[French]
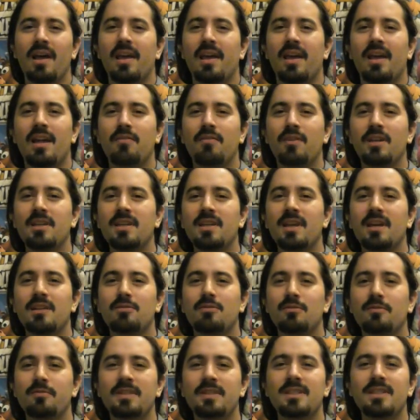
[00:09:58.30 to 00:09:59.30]
Et elle vient dire à
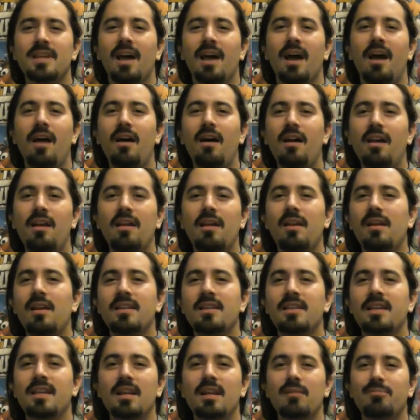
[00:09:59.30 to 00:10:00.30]
son fils Ah,
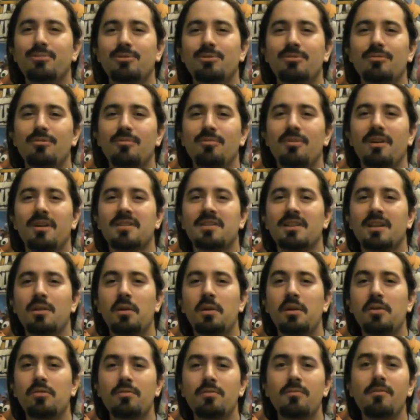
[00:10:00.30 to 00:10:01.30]
il tient absolument à
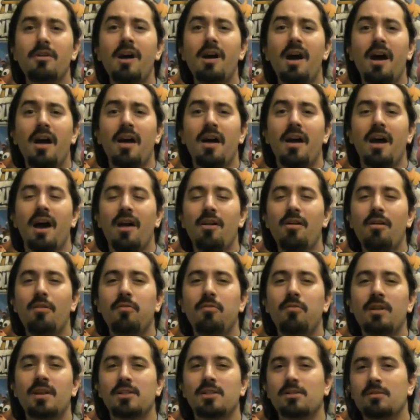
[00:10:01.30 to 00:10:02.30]
t'éloigner de moi. Alors
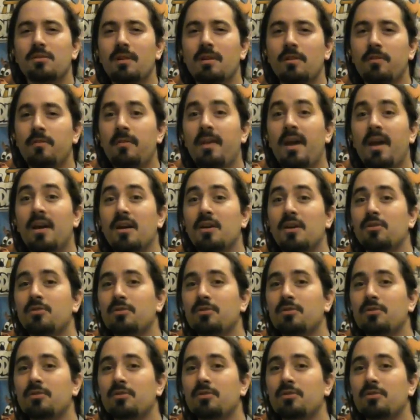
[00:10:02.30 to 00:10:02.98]
voilà ce qu'on va faire.